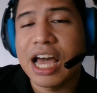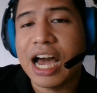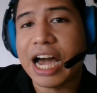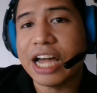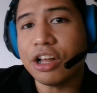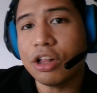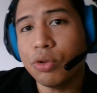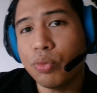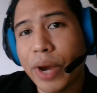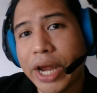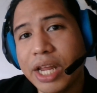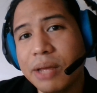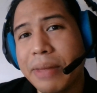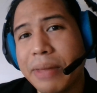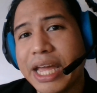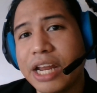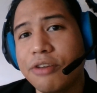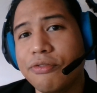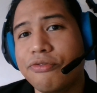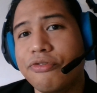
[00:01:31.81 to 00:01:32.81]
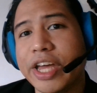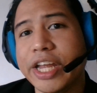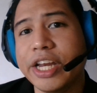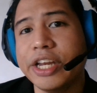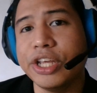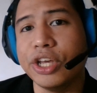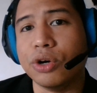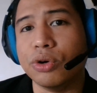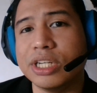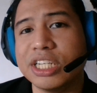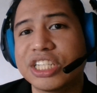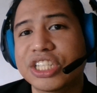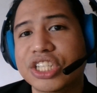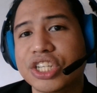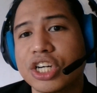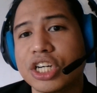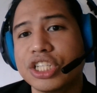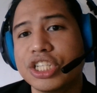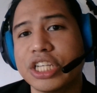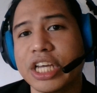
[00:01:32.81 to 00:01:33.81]
I already made a video
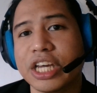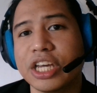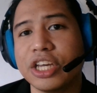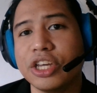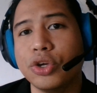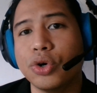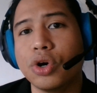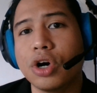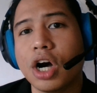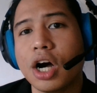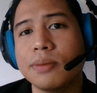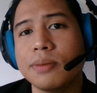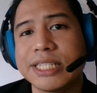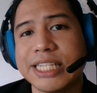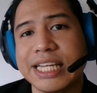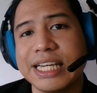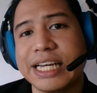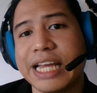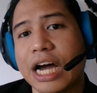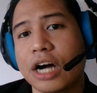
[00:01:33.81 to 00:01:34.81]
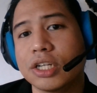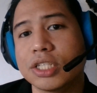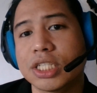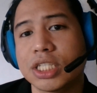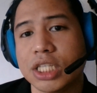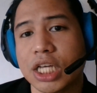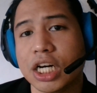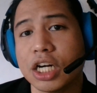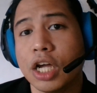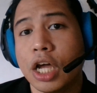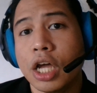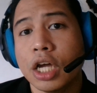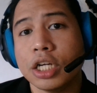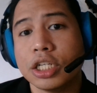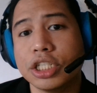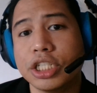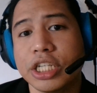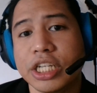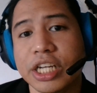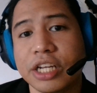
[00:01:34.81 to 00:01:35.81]
discussing yung ups and downs ng
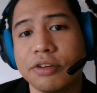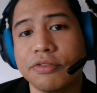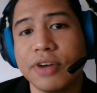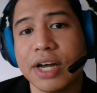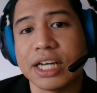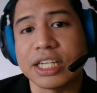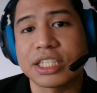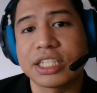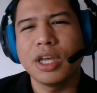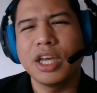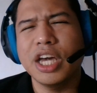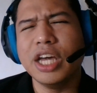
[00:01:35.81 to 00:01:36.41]
GInvest.